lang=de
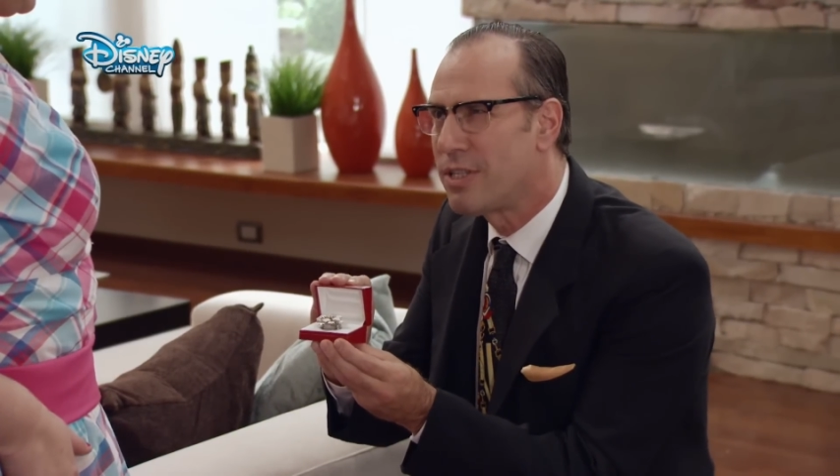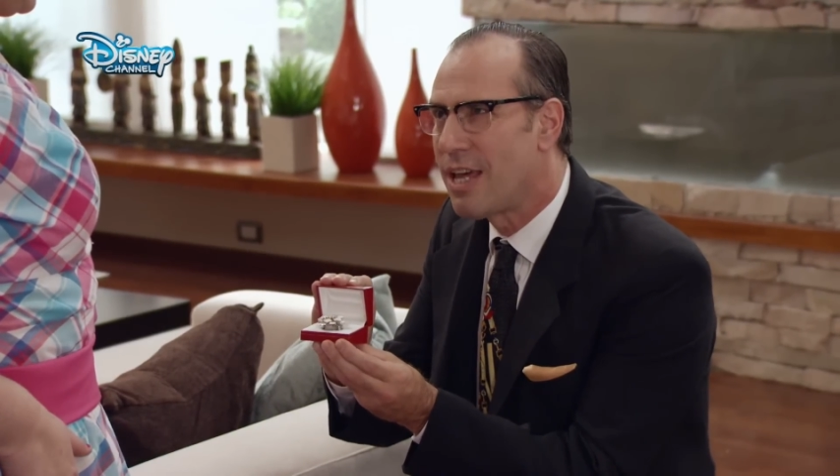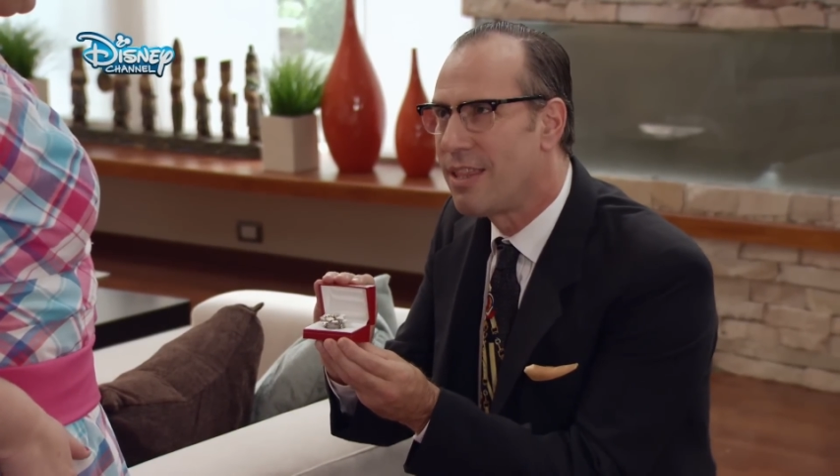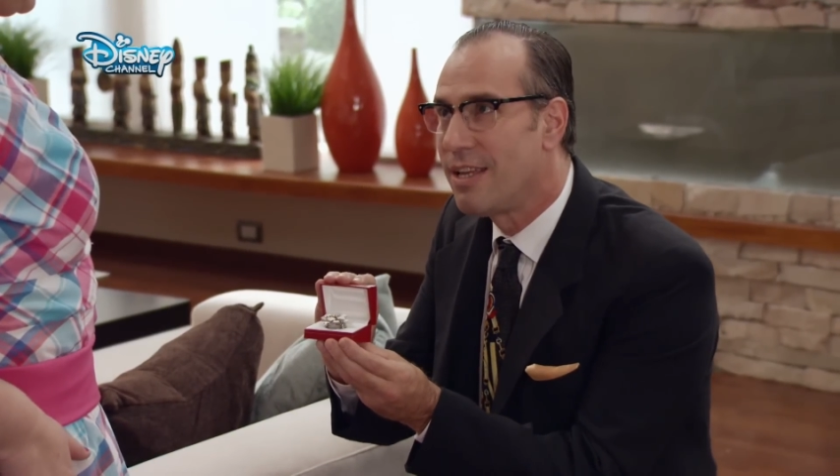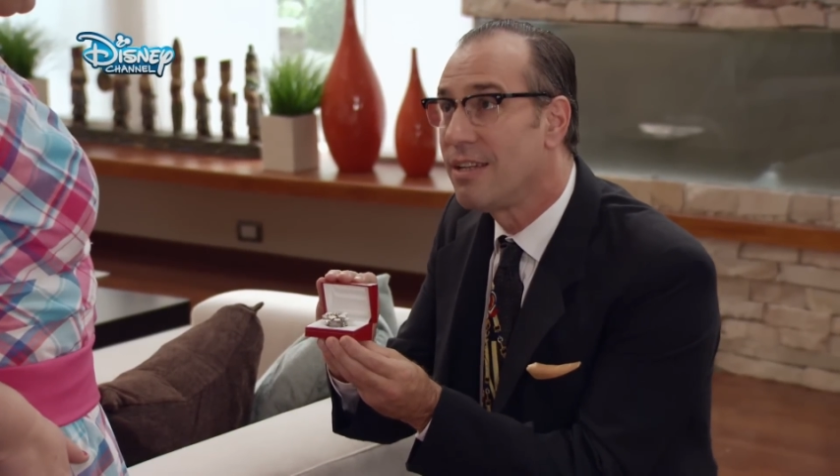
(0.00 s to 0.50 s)

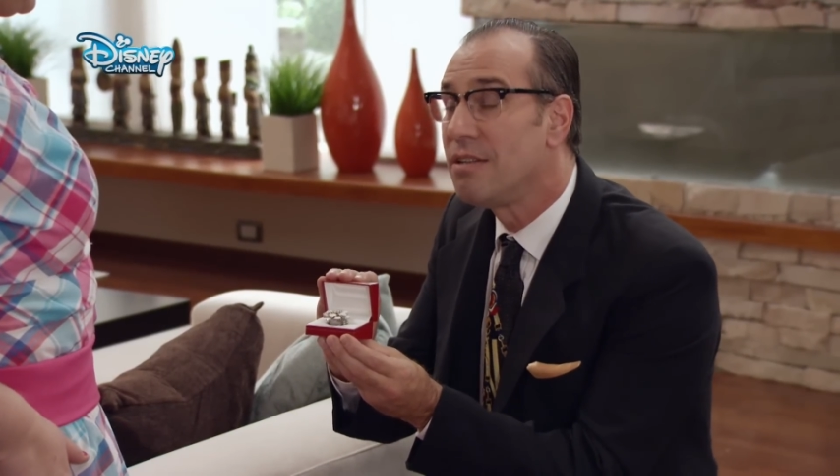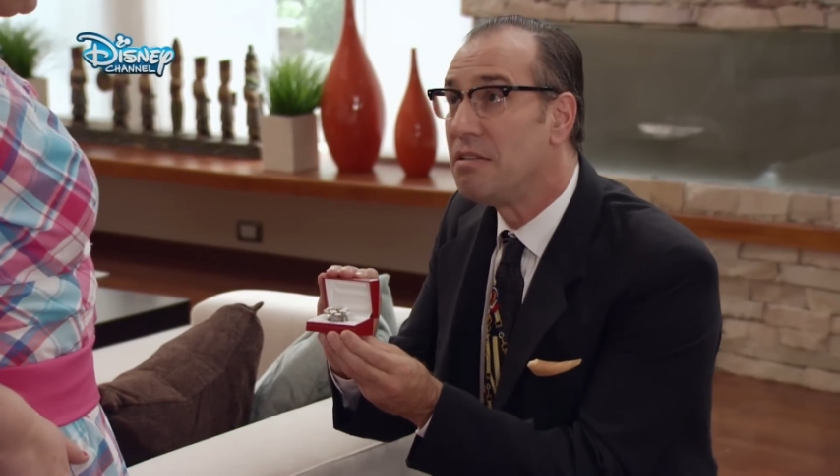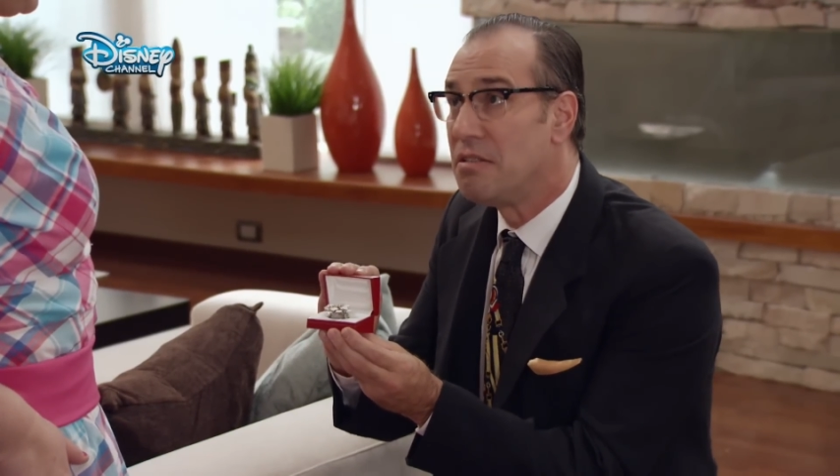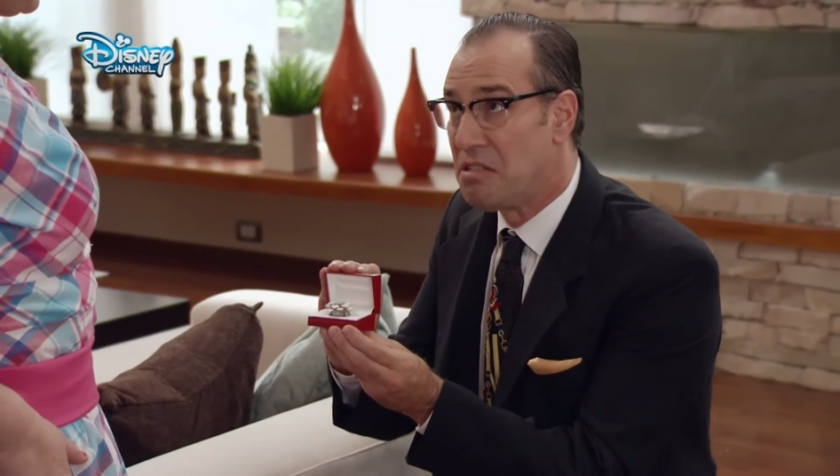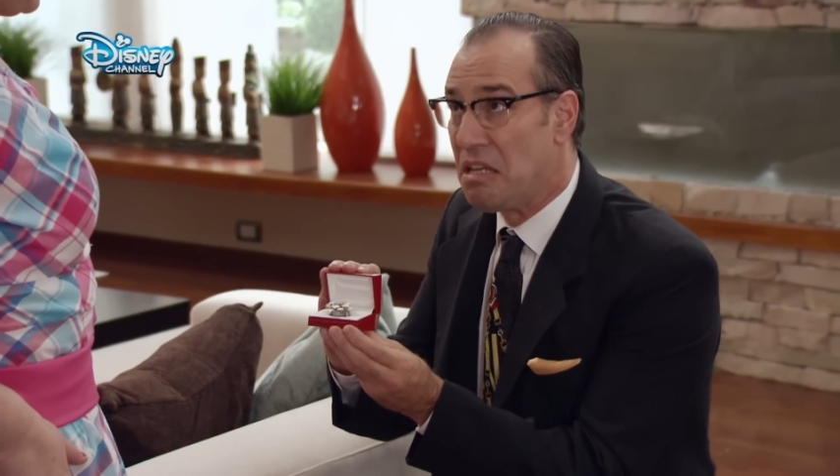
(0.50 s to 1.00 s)
Wollen
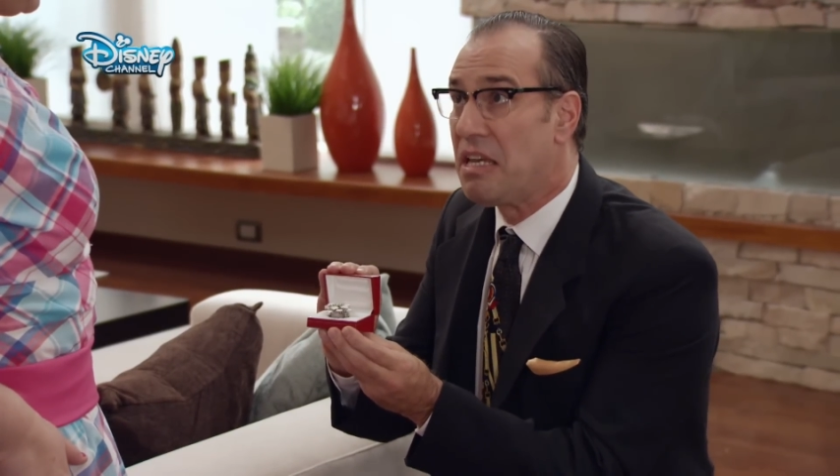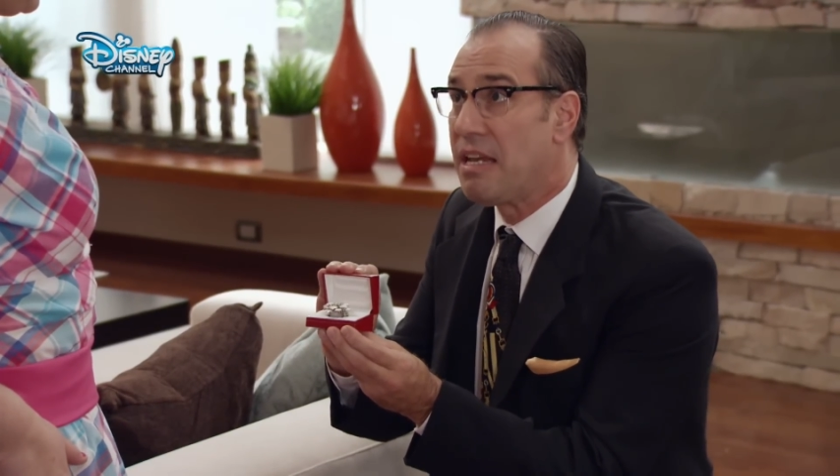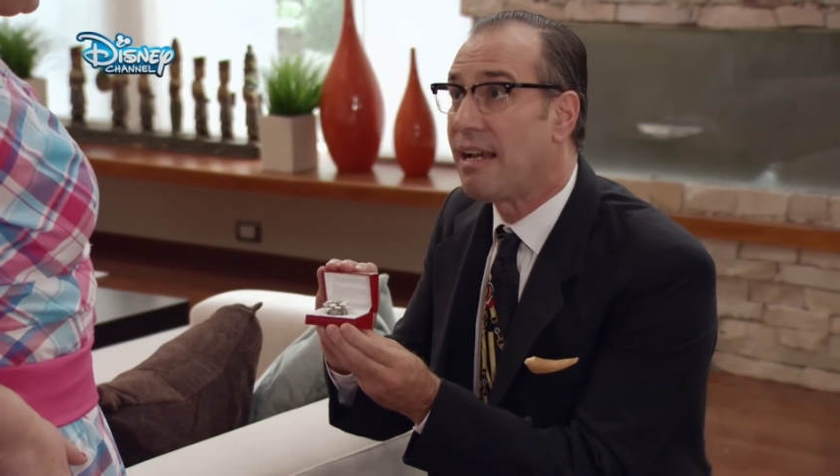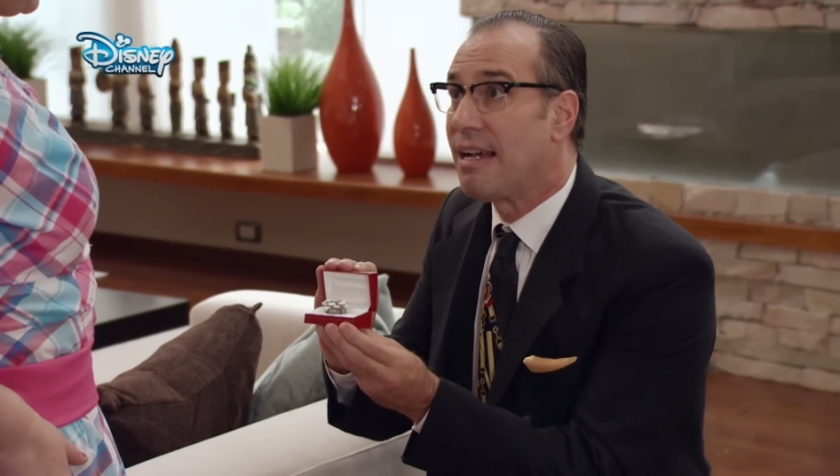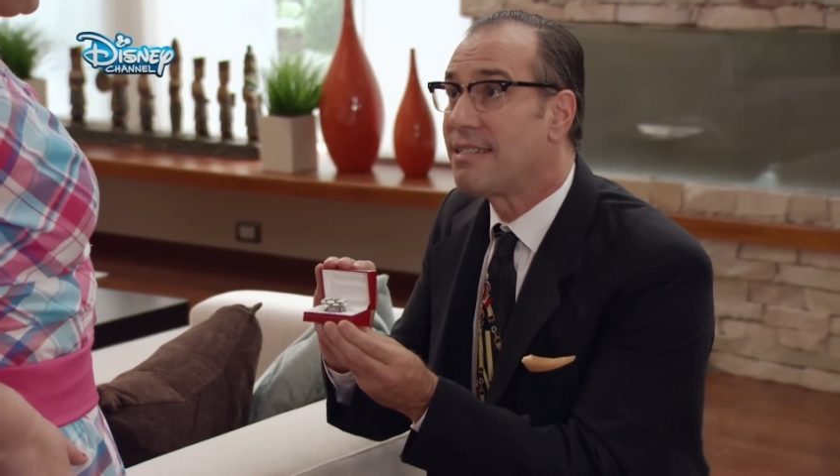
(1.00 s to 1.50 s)
Sie,
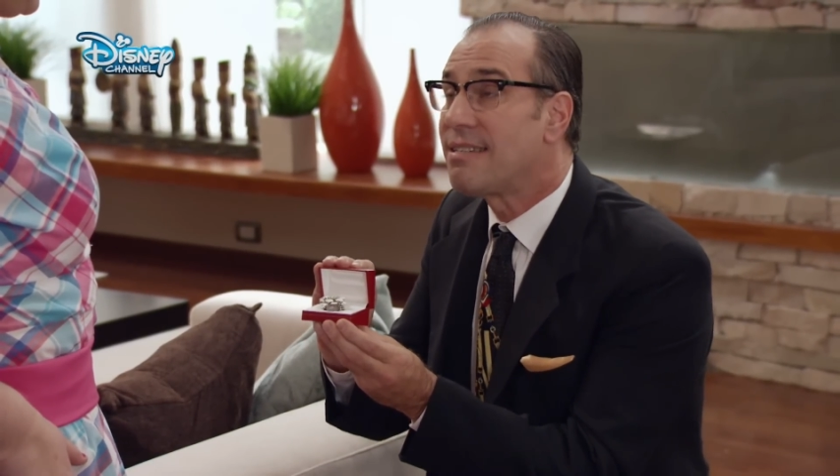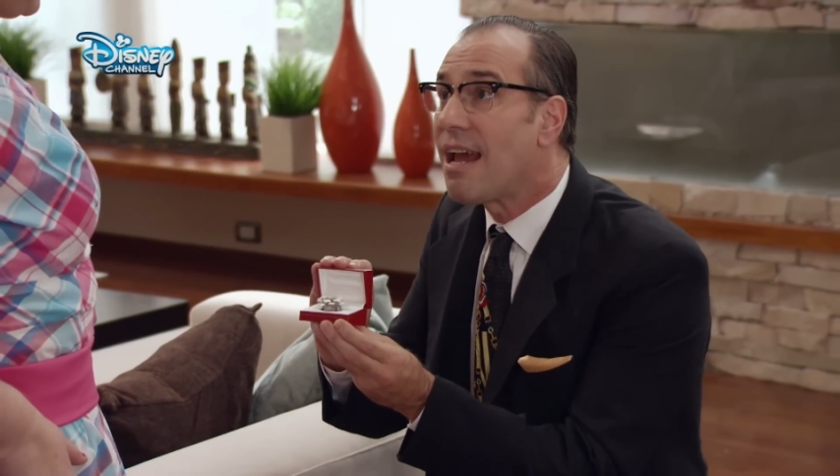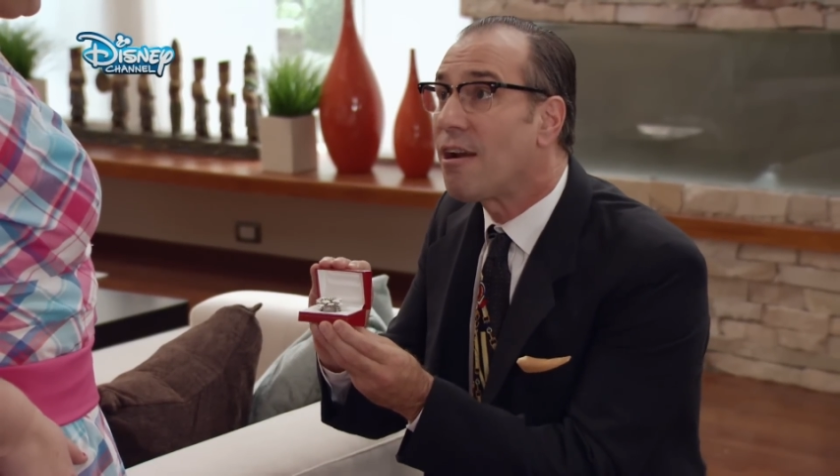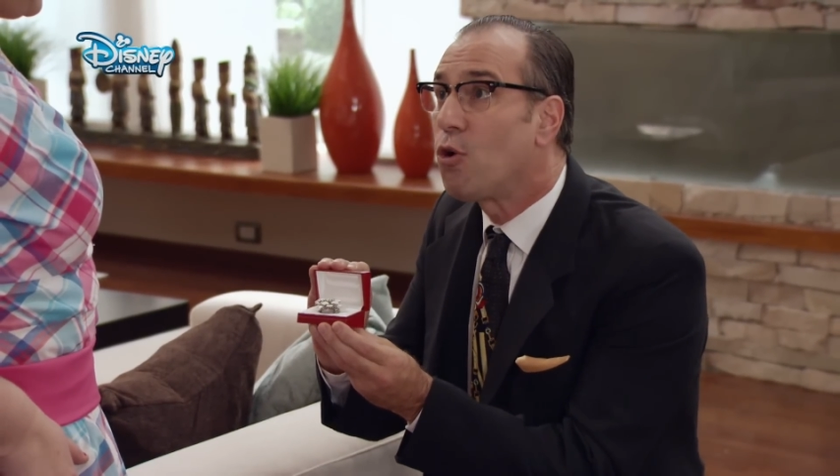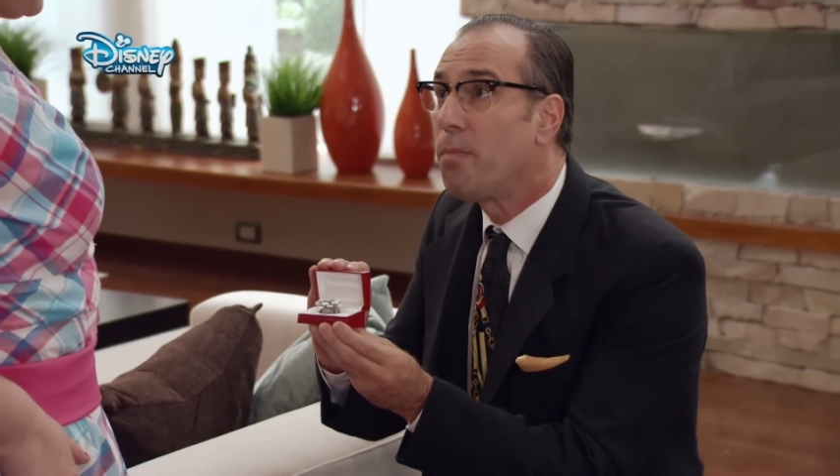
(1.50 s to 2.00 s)
wollen
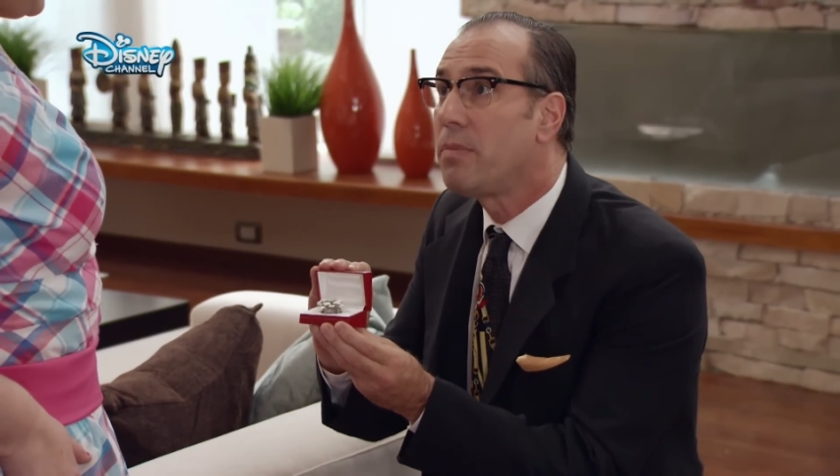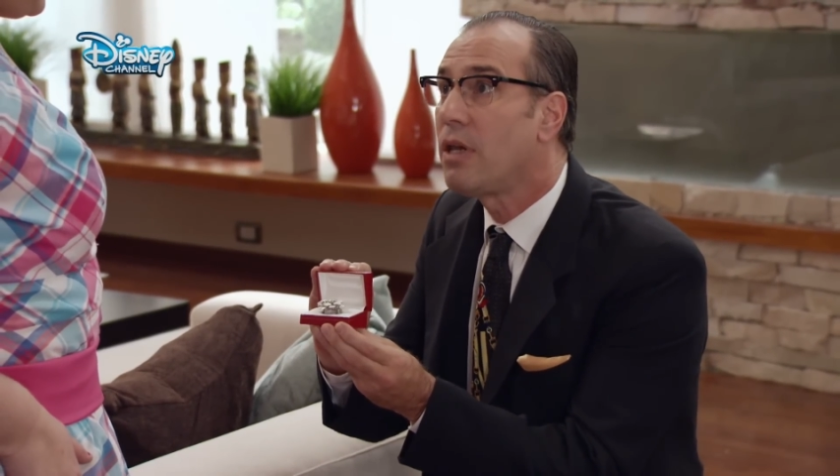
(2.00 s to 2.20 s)
Sie meine